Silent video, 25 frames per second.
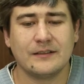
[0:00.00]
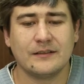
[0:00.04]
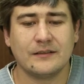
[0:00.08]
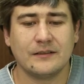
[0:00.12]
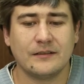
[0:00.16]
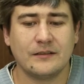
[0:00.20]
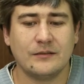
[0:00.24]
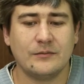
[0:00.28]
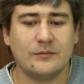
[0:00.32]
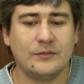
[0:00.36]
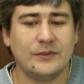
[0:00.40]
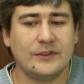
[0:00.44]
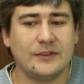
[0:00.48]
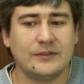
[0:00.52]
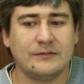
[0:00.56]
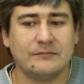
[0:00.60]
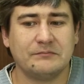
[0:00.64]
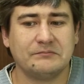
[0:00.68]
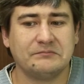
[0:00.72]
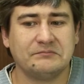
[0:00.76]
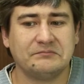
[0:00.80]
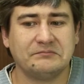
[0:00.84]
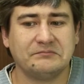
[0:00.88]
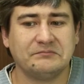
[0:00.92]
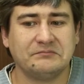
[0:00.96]
Как бы...
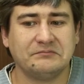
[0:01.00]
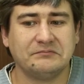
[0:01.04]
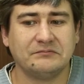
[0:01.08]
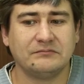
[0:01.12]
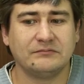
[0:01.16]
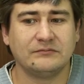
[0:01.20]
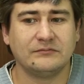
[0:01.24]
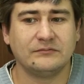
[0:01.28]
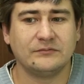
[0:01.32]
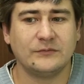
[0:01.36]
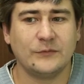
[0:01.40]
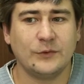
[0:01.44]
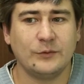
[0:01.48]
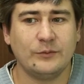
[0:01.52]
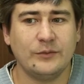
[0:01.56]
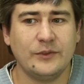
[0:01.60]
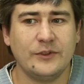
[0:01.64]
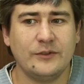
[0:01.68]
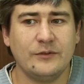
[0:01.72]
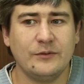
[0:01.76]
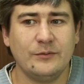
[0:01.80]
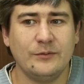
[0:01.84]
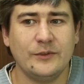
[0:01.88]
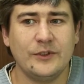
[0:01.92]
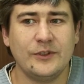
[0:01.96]
Но ну,
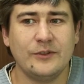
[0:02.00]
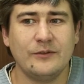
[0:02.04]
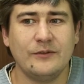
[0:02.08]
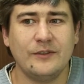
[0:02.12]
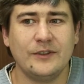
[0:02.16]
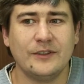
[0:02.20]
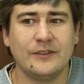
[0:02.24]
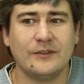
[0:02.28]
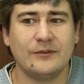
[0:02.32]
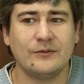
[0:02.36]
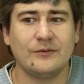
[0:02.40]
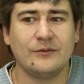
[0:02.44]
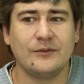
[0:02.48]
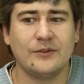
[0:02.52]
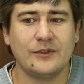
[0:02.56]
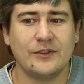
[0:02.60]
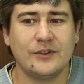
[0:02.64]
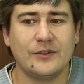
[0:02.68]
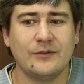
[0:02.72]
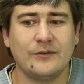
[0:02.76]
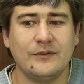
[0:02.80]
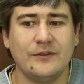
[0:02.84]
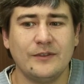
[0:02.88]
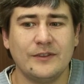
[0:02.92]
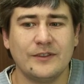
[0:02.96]
бездомный человек это тот же
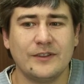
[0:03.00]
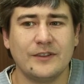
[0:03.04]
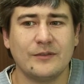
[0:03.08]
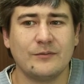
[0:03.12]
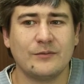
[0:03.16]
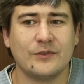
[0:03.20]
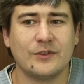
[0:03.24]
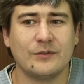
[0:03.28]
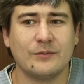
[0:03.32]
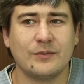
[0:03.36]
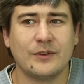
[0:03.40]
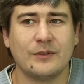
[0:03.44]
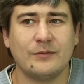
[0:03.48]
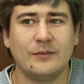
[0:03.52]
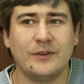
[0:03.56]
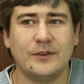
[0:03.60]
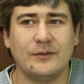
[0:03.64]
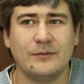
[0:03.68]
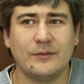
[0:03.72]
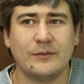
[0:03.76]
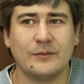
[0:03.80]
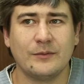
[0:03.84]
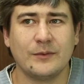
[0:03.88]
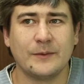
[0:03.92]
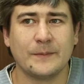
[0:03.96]
человек с теми же
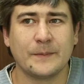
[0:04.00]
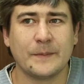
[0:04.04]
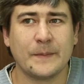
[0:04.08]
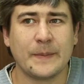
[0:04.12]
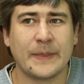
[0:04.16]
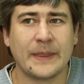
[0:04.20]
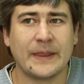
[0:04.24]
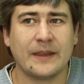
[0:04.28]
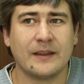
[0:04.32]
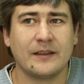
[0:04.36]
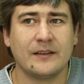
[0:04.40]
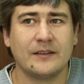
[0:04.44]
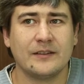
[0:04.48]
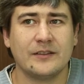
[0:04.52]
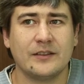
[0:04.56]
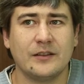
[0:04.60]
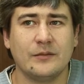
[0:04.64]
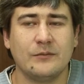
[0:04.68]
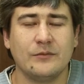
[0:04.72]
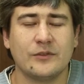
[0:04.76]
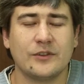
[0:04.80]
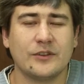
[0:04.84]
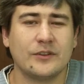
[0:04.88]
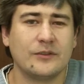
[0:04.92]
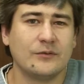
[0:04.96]
проблемами, с
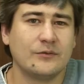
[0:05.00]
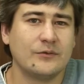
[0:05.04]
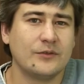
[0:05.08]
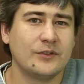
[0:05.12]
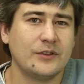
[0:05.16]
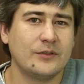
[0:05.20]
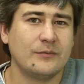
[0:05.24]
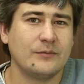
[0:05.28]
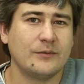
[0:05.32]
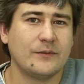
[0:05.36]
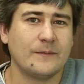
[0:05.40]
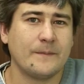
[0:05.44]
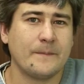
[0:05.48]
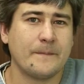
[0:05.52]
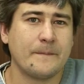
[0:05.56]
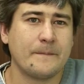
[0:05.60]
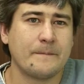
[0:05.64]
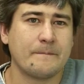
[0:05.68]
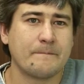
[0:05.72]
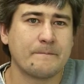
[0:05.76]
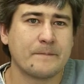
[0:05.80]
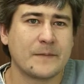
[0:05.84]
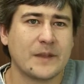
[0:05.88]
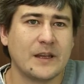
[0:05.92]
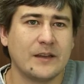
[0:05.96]
теми же нуждами,
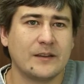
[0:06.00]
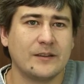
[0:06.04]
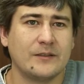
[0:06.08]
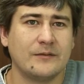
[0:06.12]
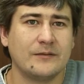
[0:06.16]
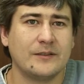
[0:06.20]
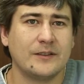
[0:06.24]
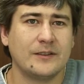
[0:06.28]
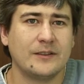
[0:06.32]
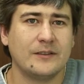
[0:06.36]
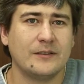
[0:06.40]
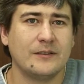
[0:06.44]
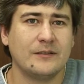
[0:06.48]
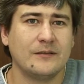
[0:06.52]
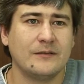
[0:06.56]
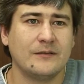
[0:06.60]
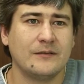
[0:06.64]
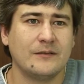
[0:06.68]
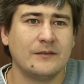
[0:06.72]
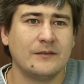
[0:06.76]
как и все.